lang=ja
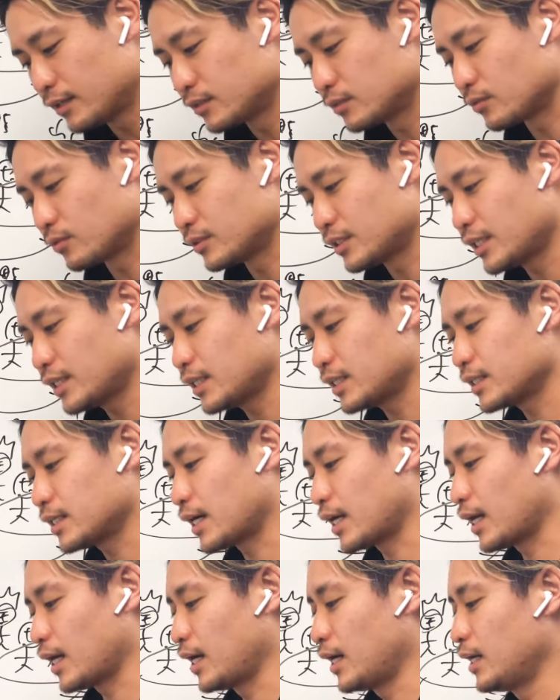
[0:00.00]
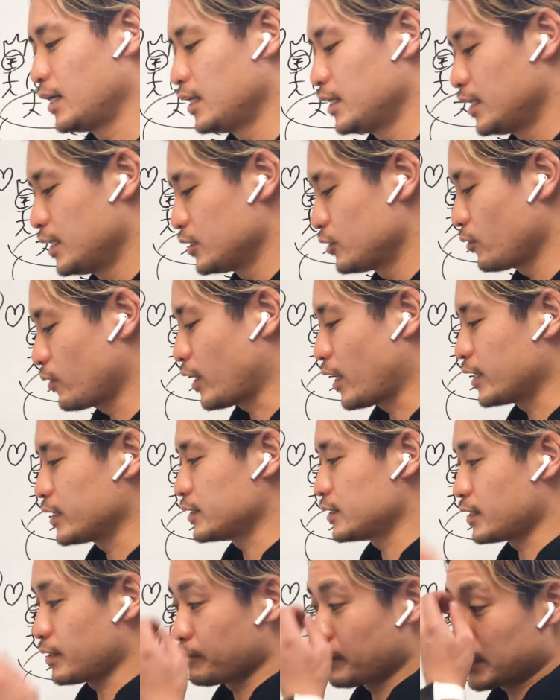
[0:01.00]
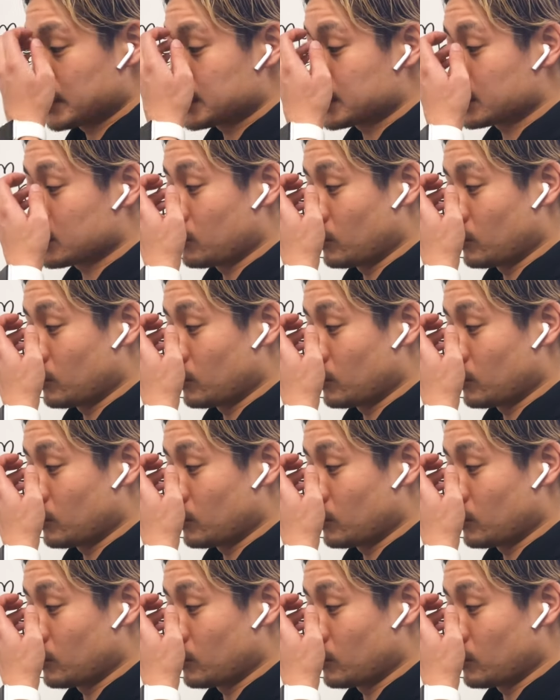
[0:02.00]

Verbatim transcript: と、何々から、と書いてます。